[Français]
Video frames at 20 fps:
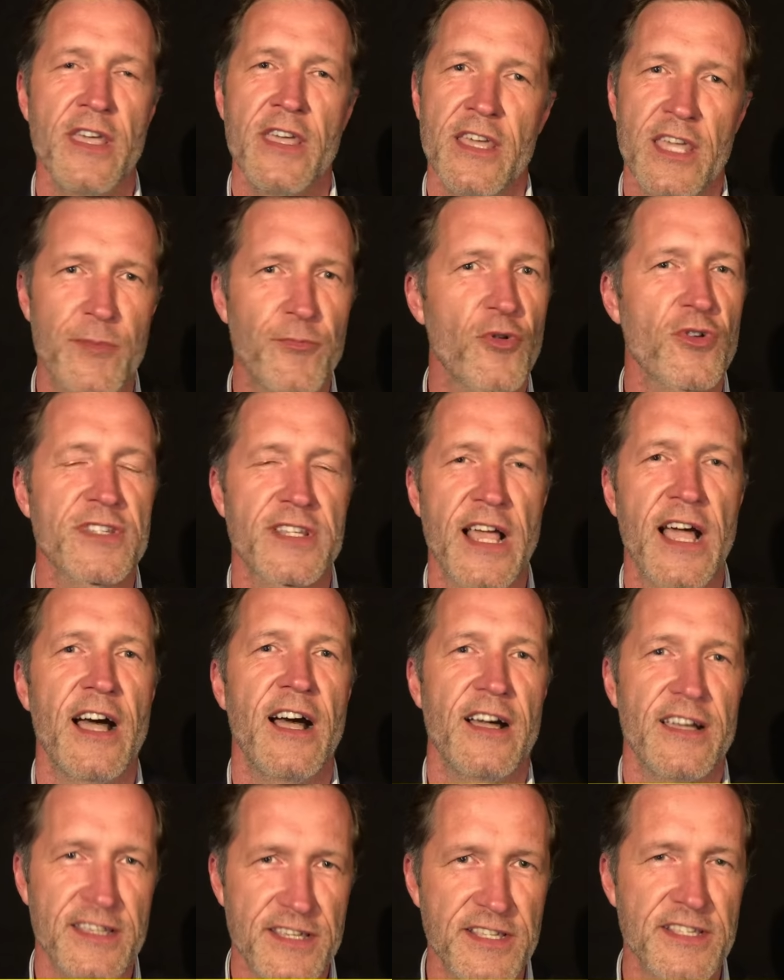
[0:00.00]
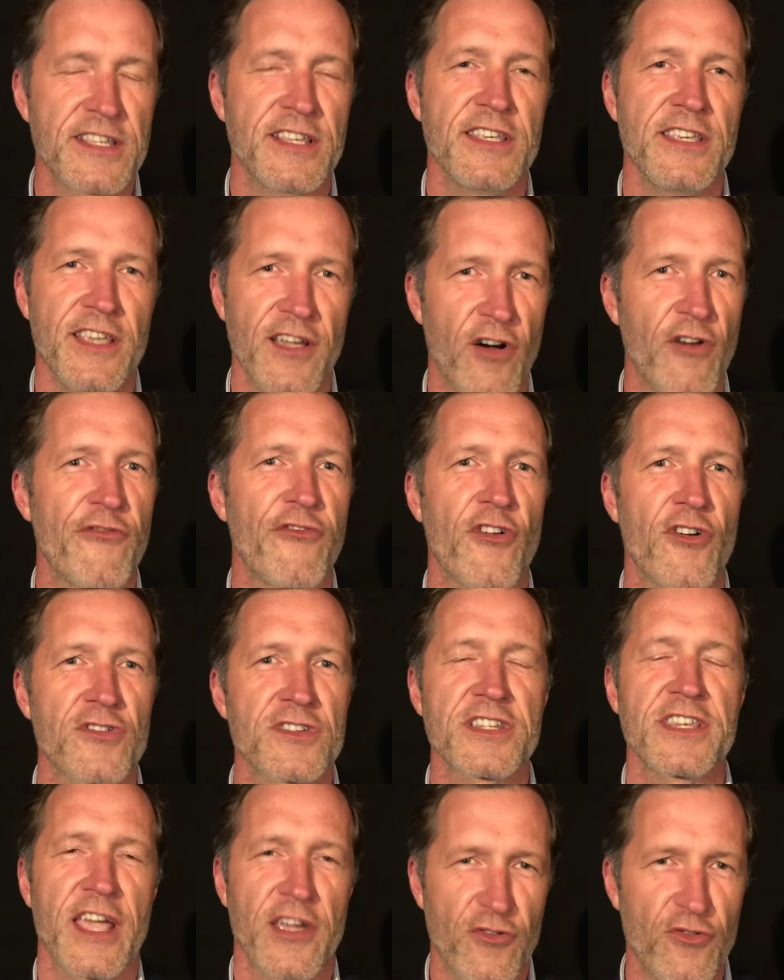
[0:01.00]
Et pour ça, ici, en
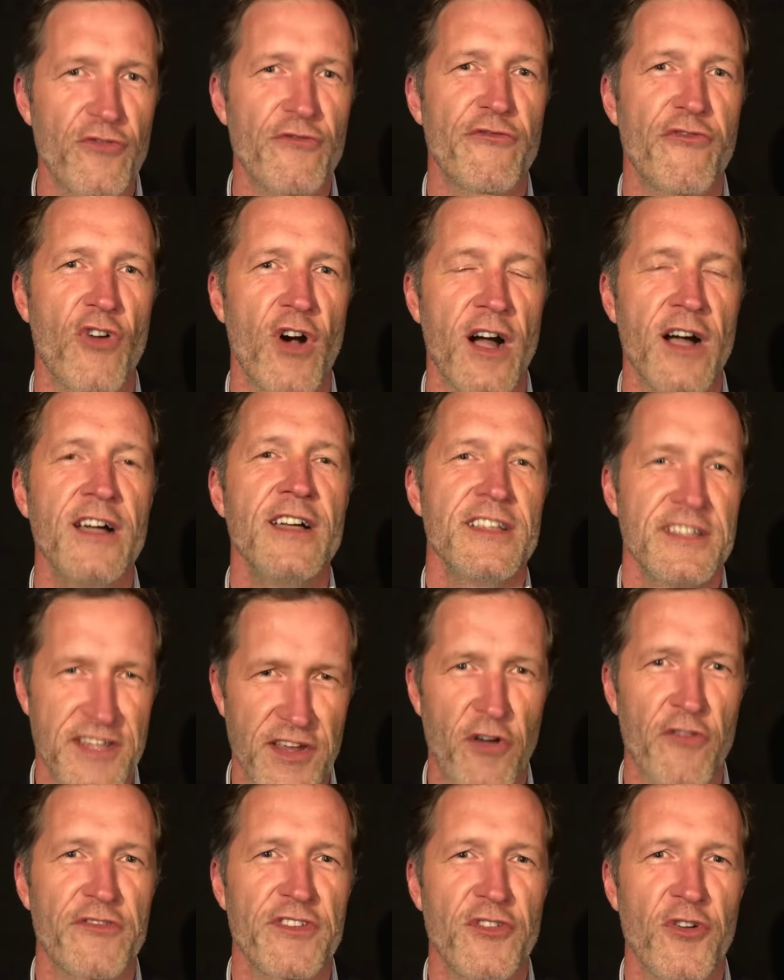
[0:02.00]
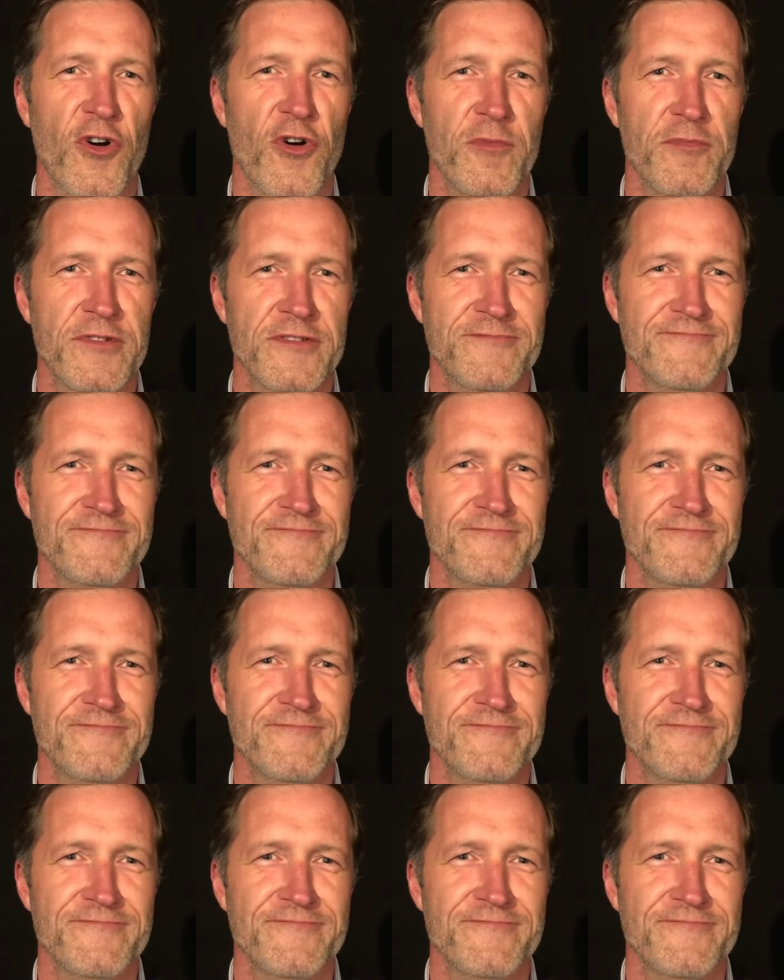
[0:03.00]
France, il n'y a qu'une voie, c'est envie d'Europe.